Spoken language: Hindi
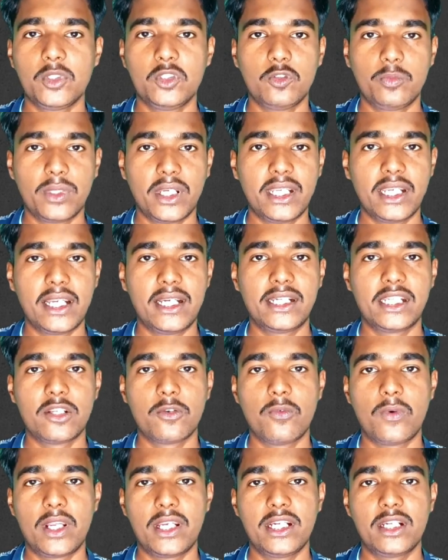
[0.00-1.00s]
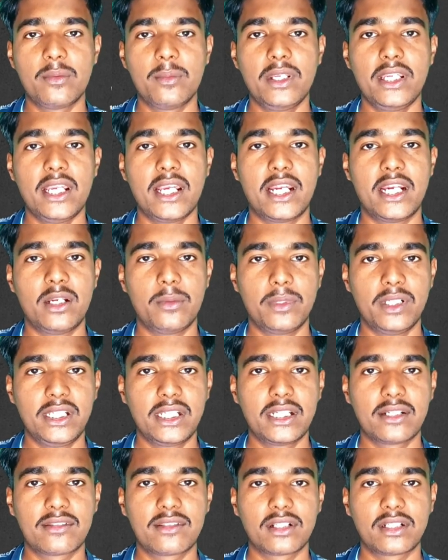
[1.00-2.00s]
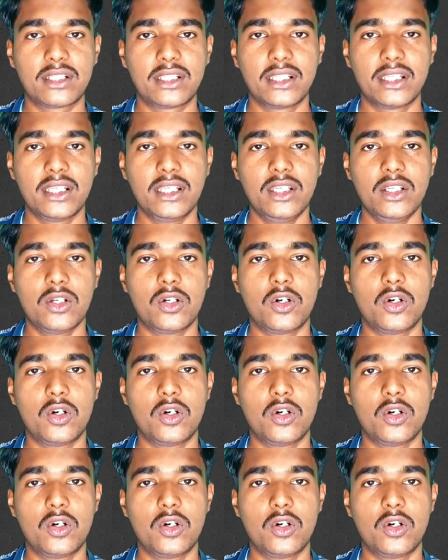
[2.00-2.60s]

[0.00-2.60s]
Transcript: यूपीआई लाइट के वॉलेट में एड मनी कर सकते हैं